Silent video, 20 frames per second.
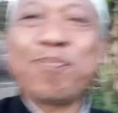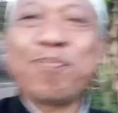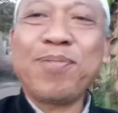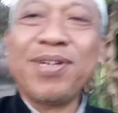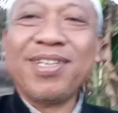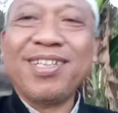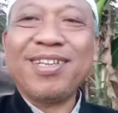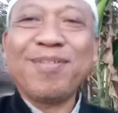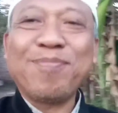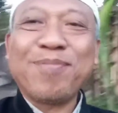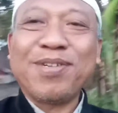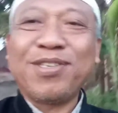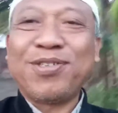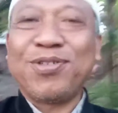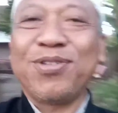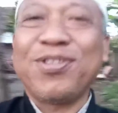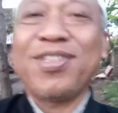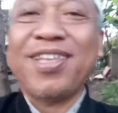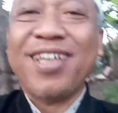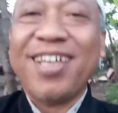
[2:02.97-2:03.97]
45
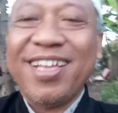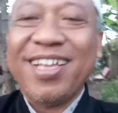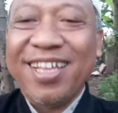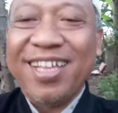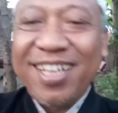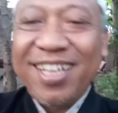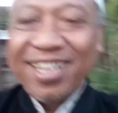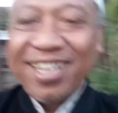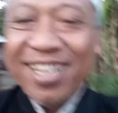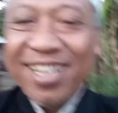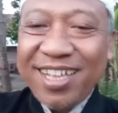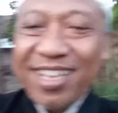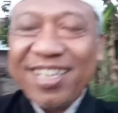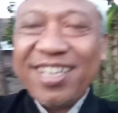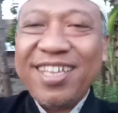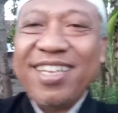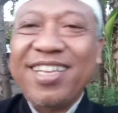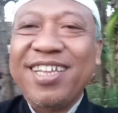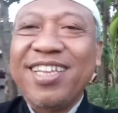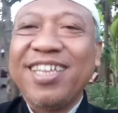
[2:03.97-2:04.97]
juta
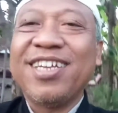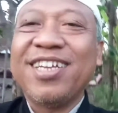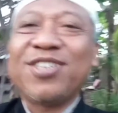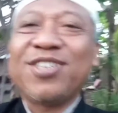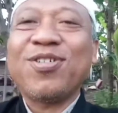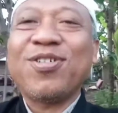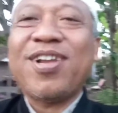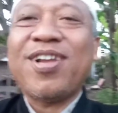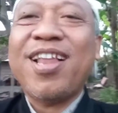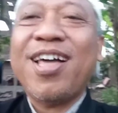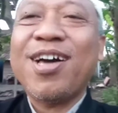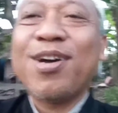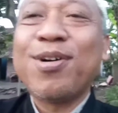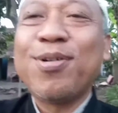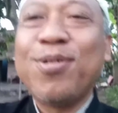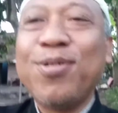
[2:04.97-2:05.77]
ya soal laku